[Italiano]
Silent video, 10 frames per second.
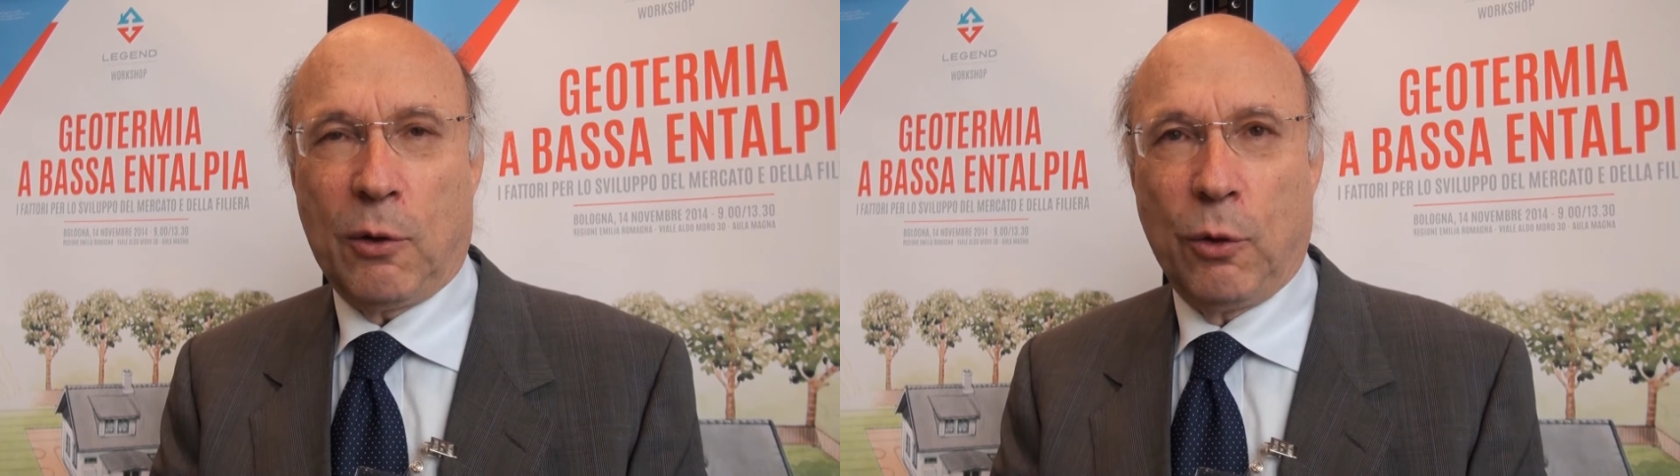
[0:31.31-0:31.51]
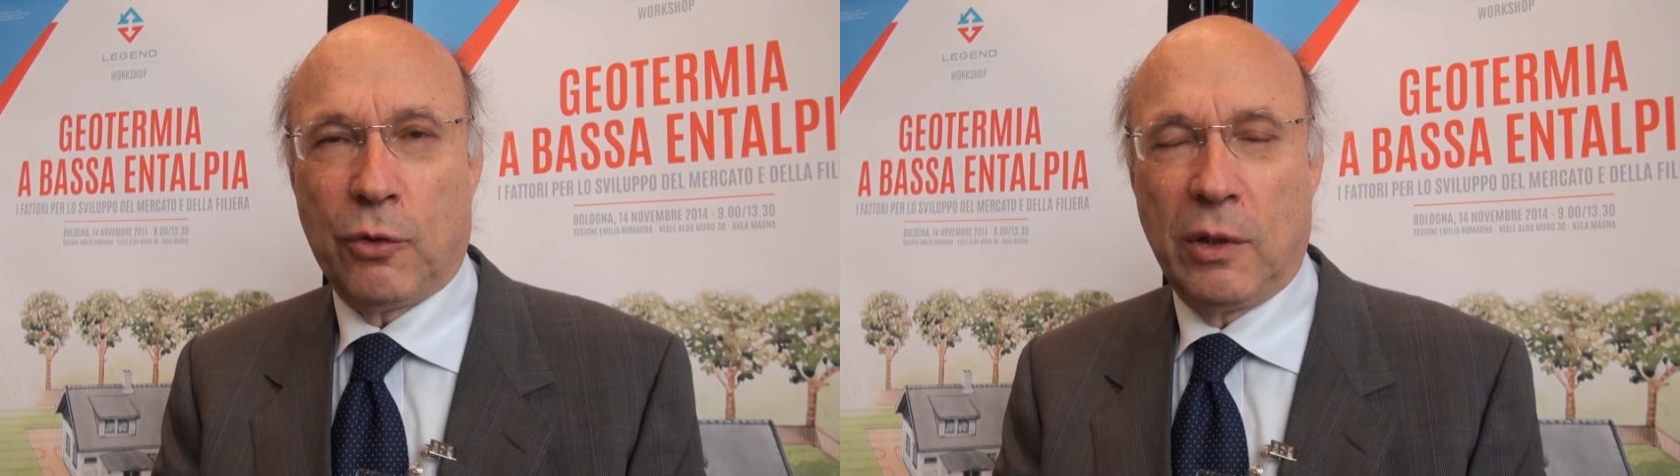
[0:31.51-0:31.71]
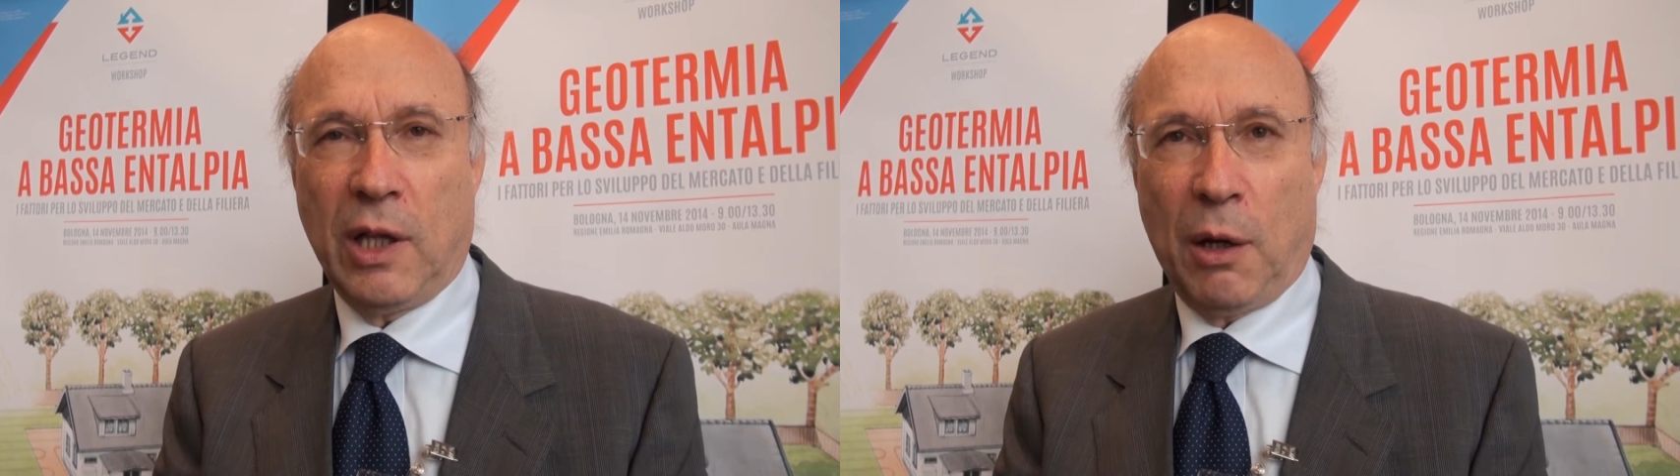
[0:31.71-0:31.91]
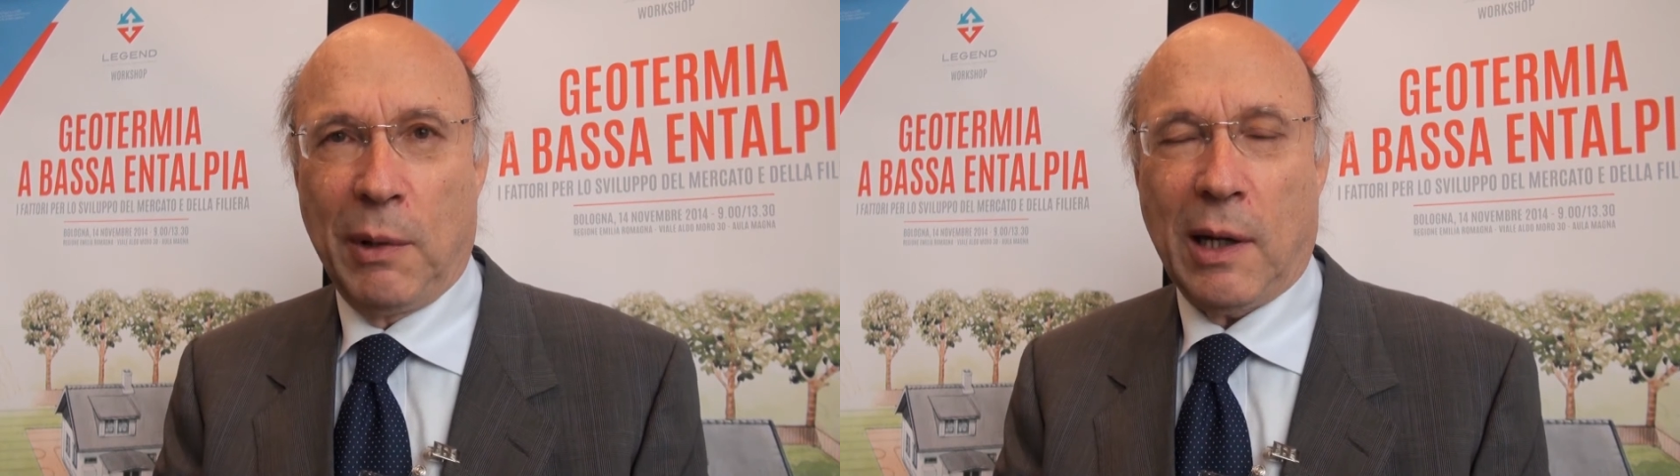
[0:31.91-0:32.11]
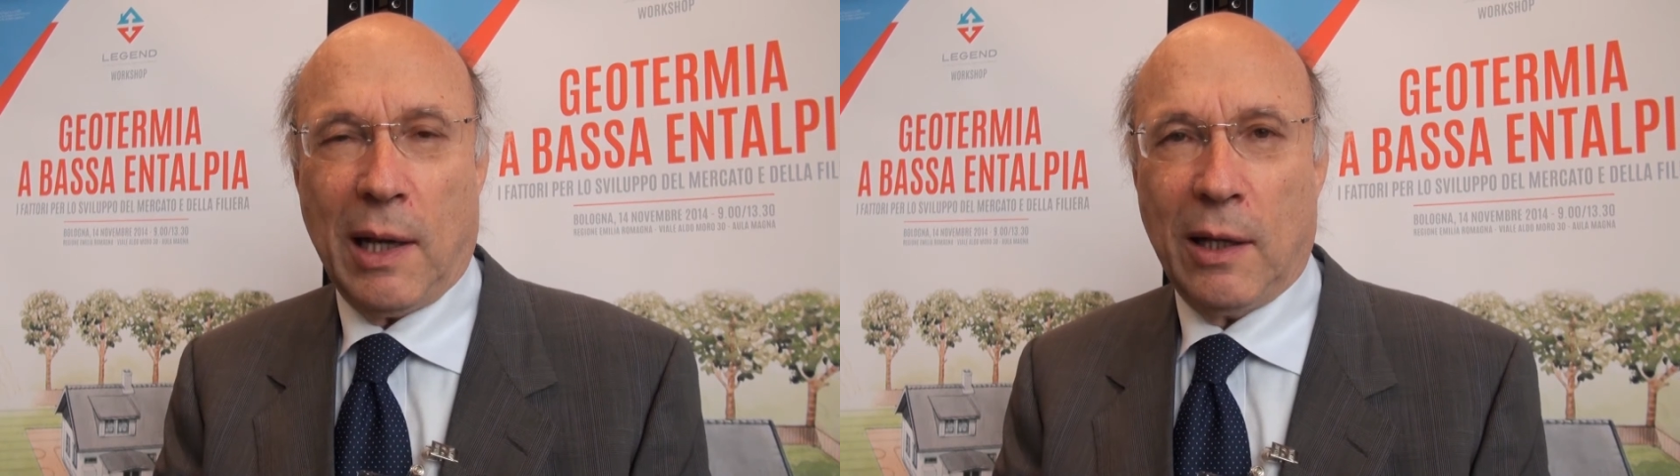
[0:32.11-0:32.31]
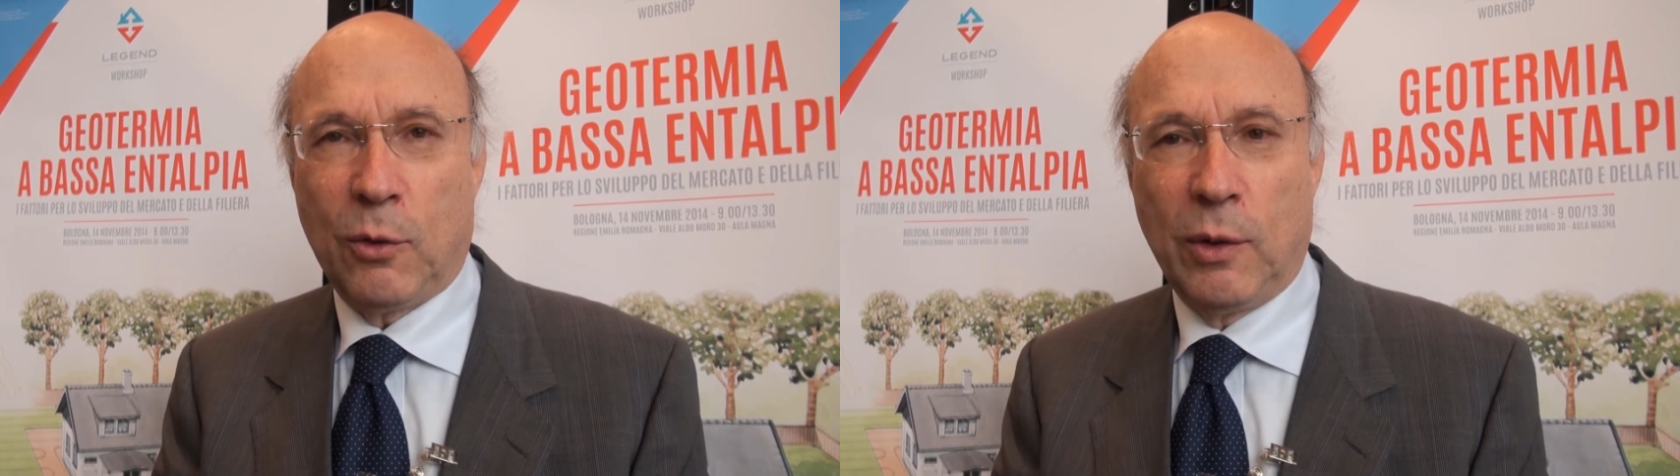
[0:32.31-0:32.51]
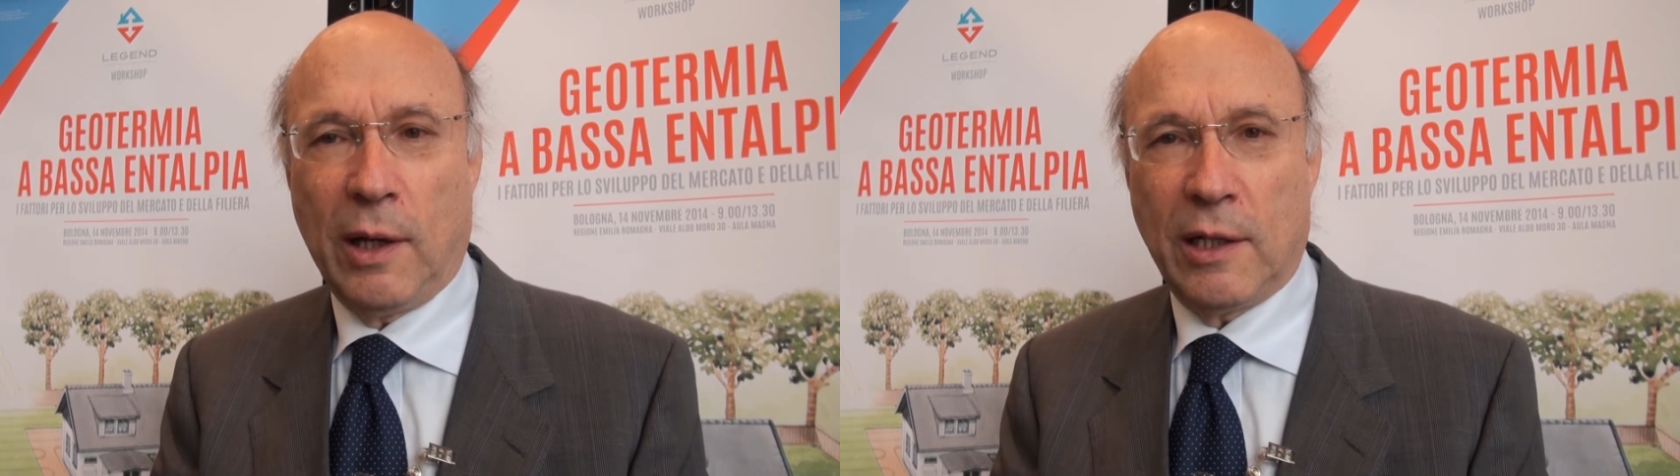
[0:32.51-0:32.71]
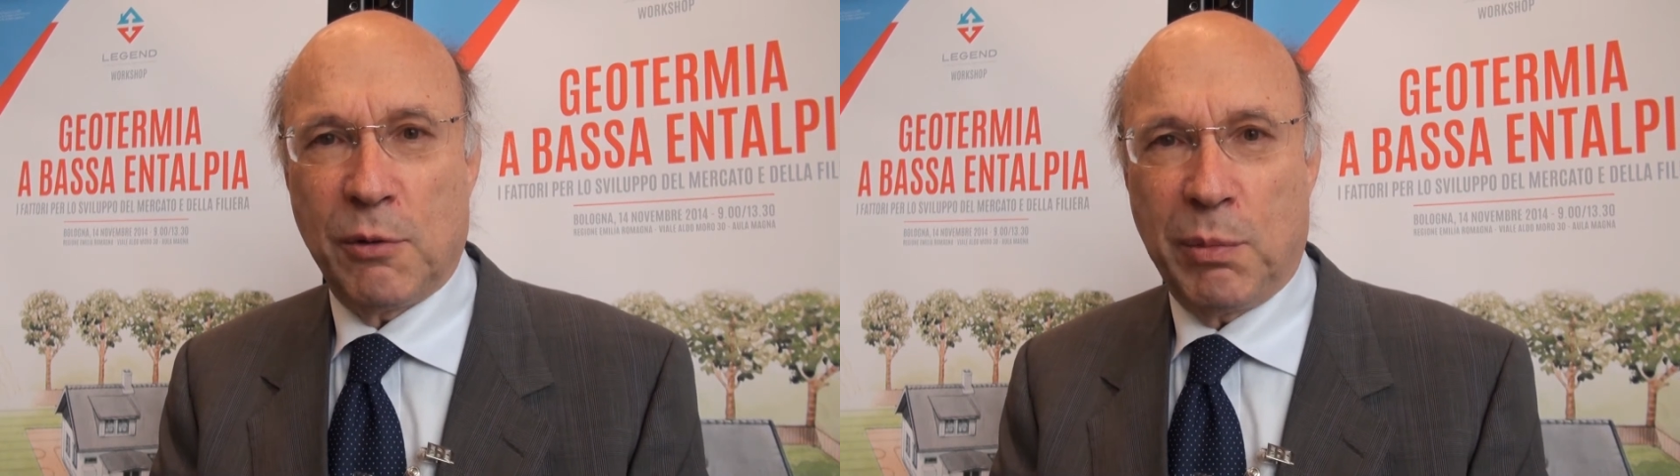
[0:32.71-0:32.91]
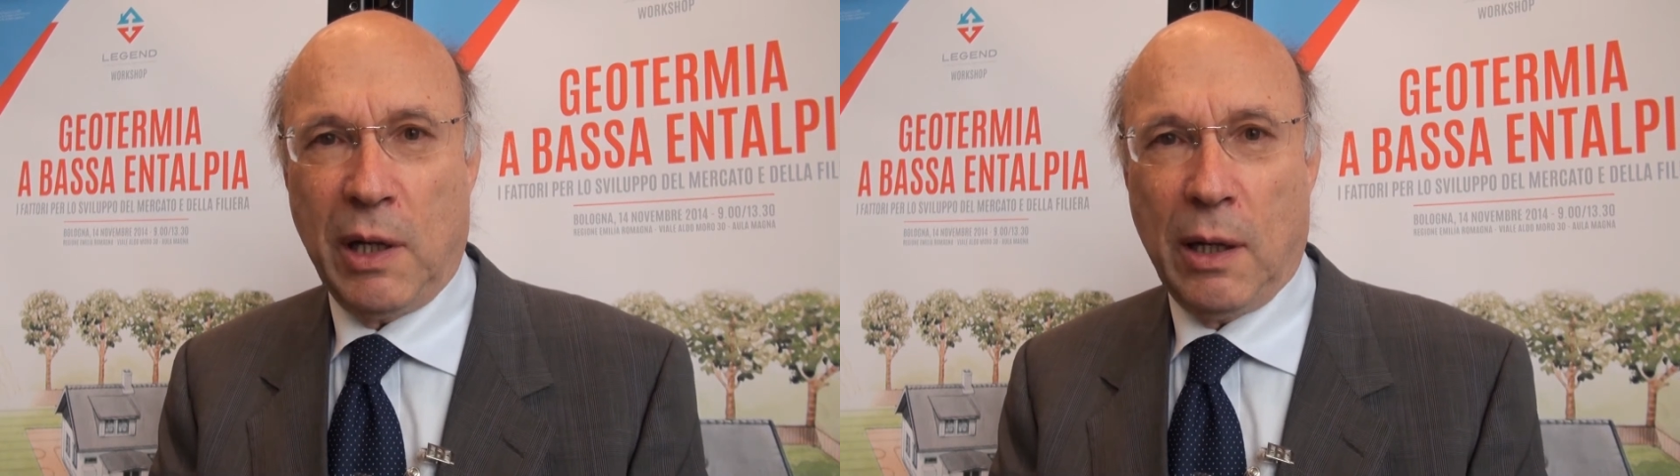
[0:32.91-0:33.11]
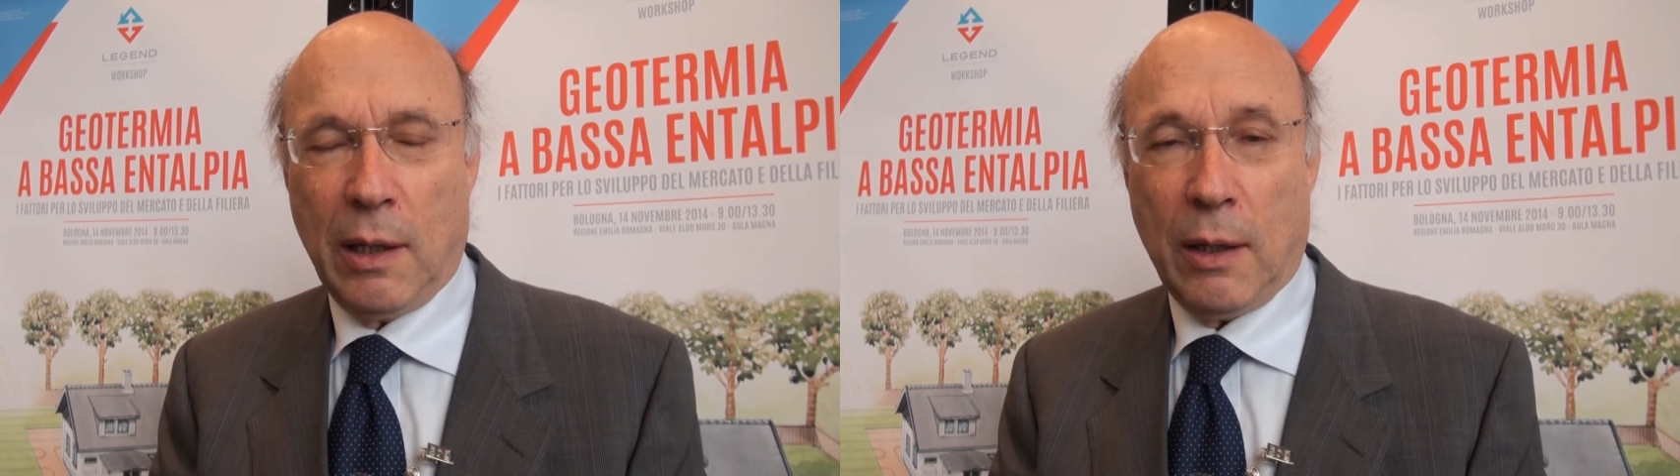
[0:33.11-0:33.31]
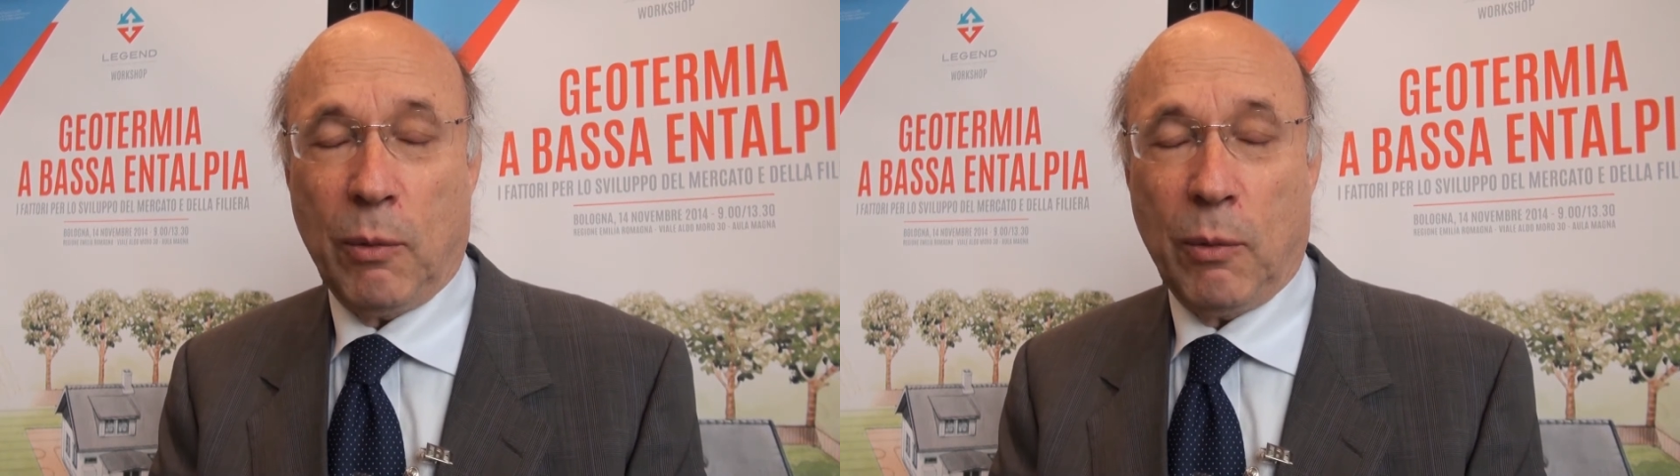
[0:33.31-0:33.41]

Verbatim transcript: consentire al mercato di recepirle.